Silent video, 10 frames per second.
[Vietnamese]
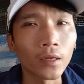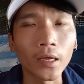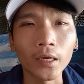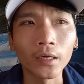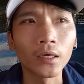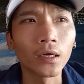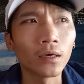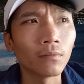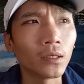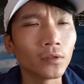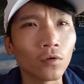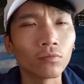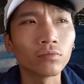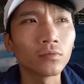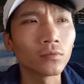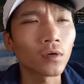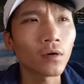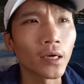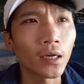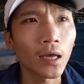thì ờ, mình cũng
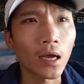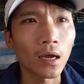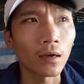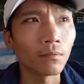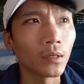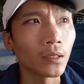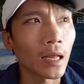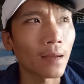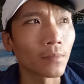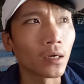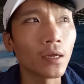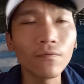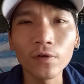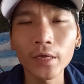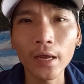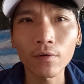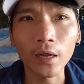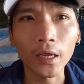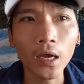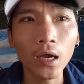có nghĩa là mình làm clip
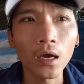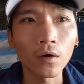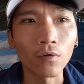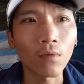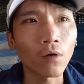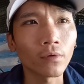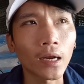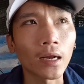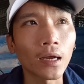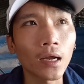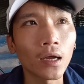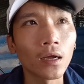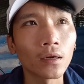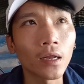video này á cũng mong rằng á